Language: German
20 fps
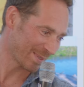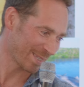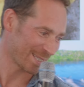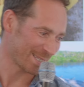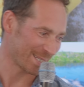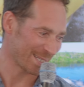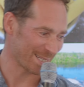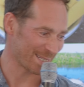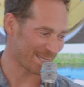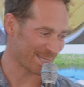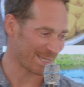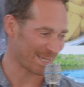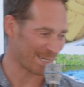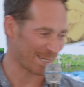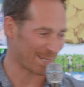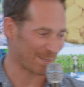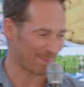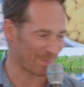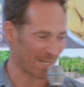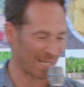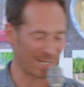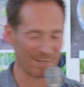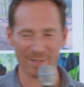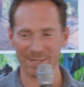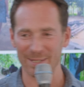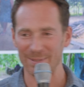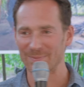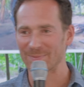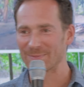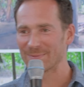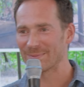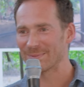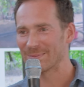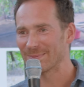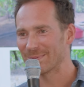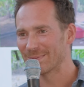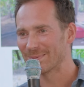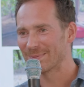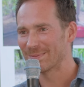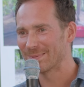Das ist ähm, eine,
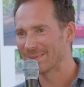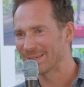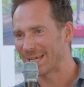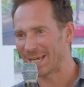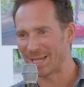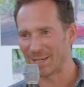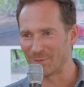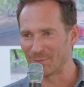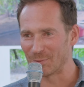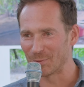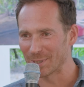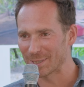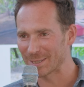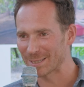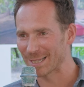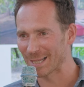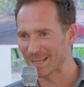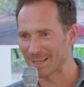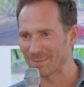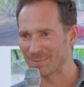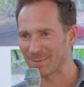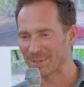eine Wurzel,